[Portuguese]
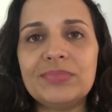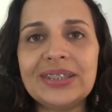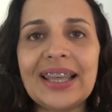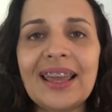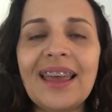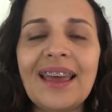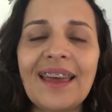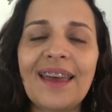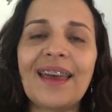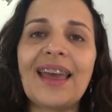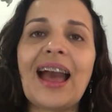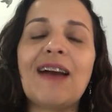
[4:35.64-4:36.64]
né,
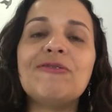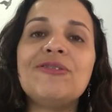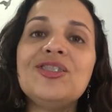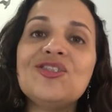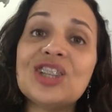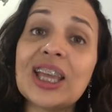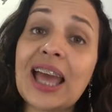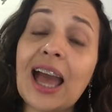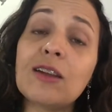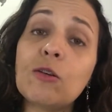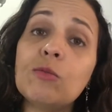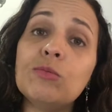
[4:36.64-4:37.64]
é, a fim de
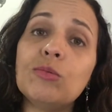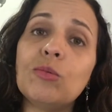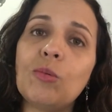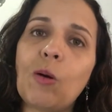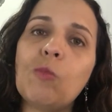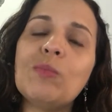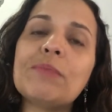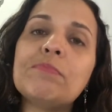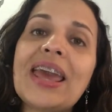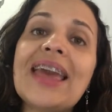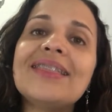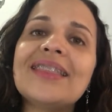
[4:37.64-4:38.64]
chegar a, um, a uma
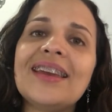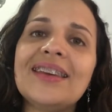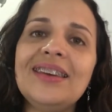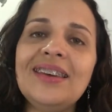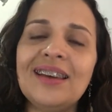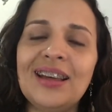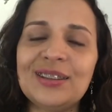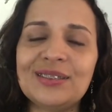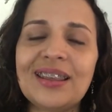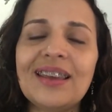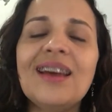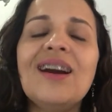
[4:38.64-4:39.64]
meta aí,
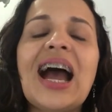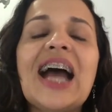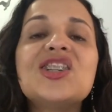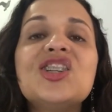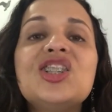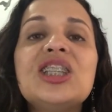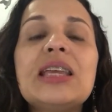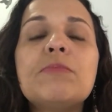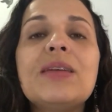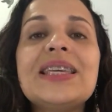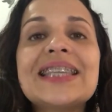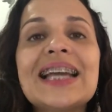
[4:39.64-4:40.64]
né? A gente tem que
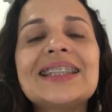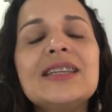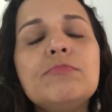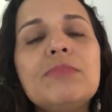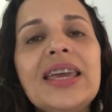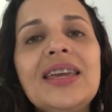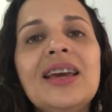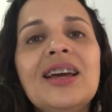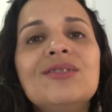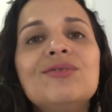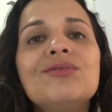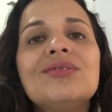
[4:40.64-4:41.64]
pensar também
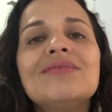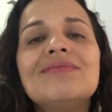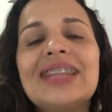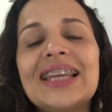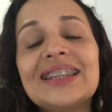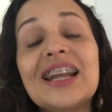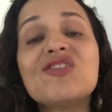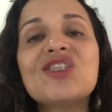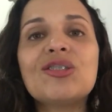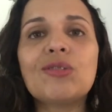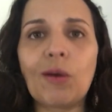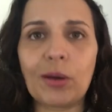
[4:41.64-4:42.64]
no, na
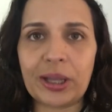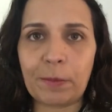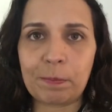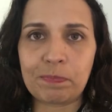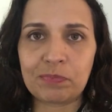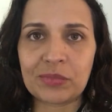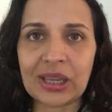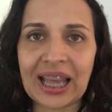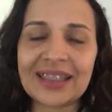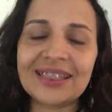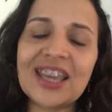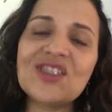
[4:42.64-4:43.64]
trajetória,
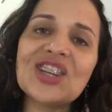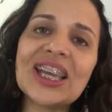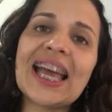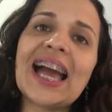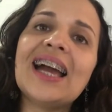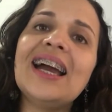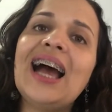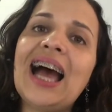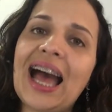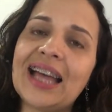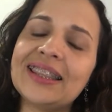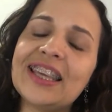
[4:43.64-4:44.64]
até
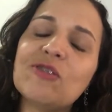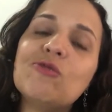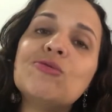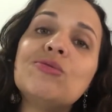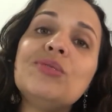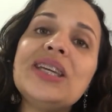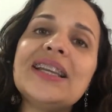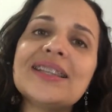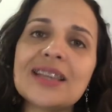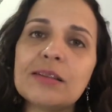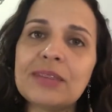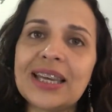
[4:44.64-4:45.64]
chegar, até concluir
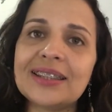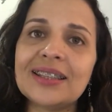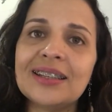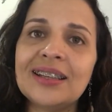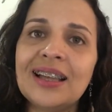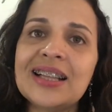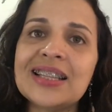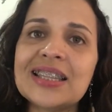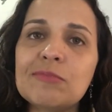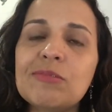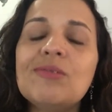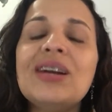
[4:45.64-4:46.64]
essa meta,
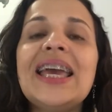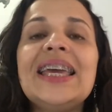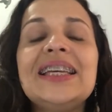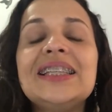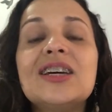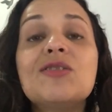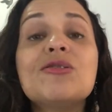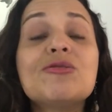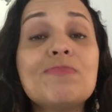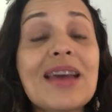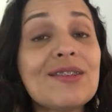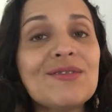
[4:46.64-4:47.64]
tá bom? Então eu
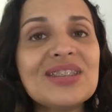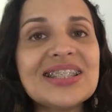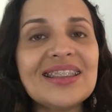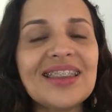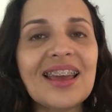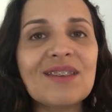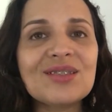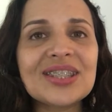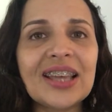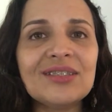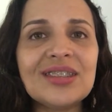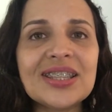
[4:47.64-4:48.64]
espero que você tenha
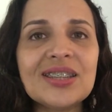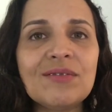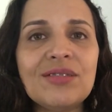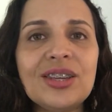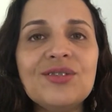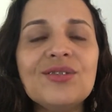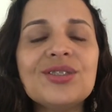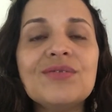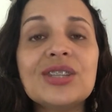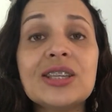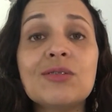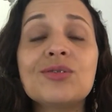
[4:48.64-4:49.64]
gostado desse vídeo. Se
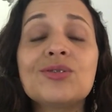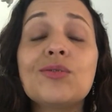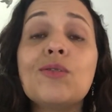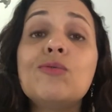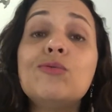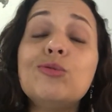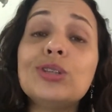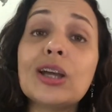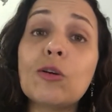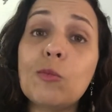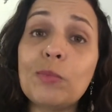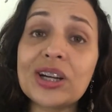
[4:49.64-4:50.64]
você gostou, curta,
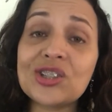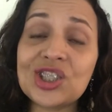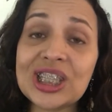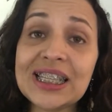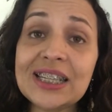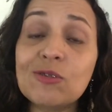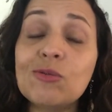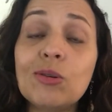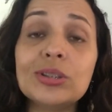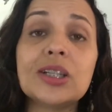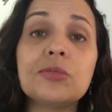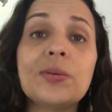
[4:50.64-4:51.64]
compartilhe com
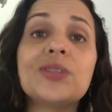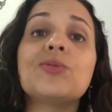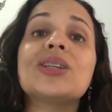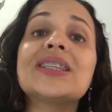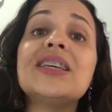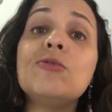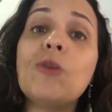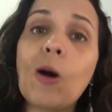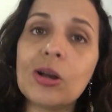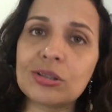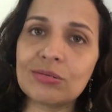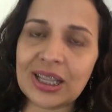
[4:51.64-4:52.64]
outras pessoas que
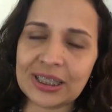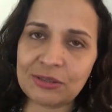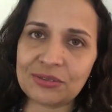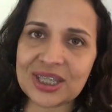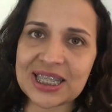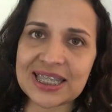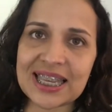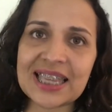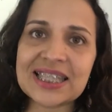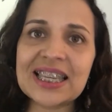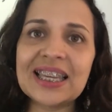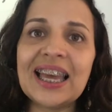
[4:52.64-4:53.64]
gostam da língua
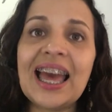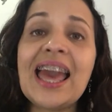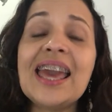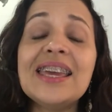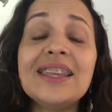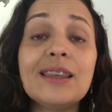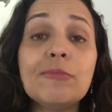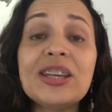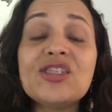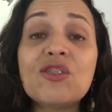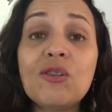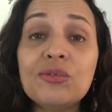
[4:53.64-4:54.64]
francesa. E
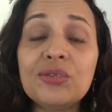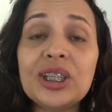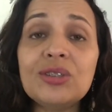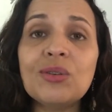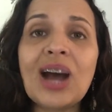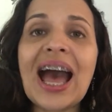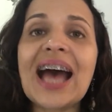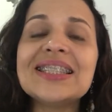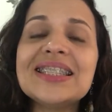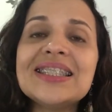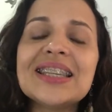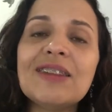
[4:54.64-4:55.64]
também te convido a
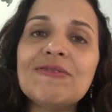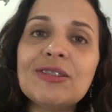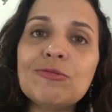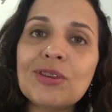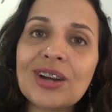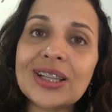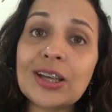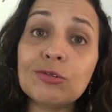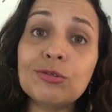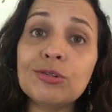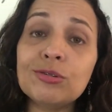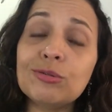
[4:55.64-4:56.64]
se inscrever no meu canal
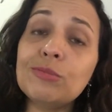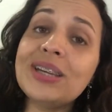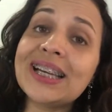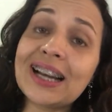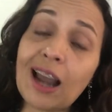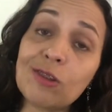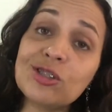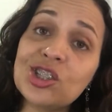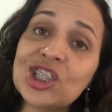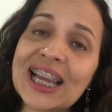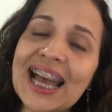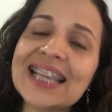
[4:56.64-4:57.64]
do YouTube, Cláudia
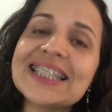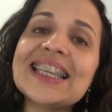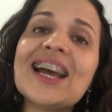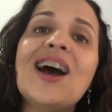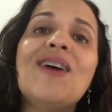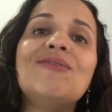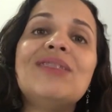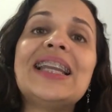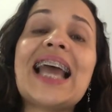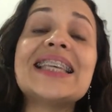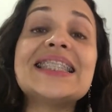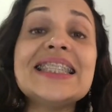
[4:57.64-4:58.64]
de Cássia. Vai
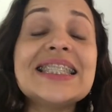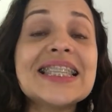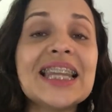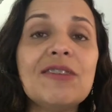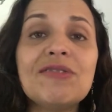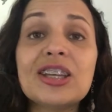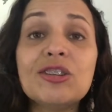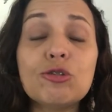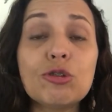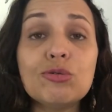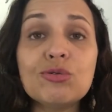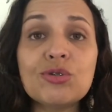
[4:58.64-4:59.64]
lá, se inscreva que
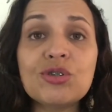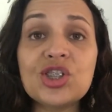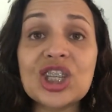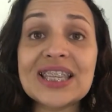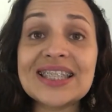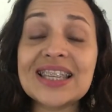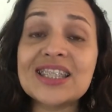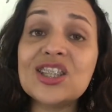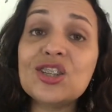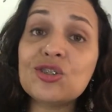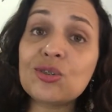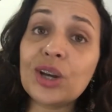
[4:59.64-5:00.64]
todos os dias às
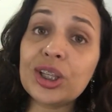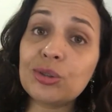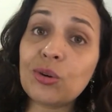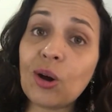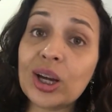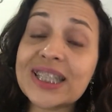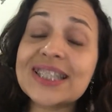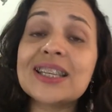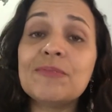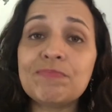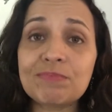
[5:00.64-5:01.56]
18 horas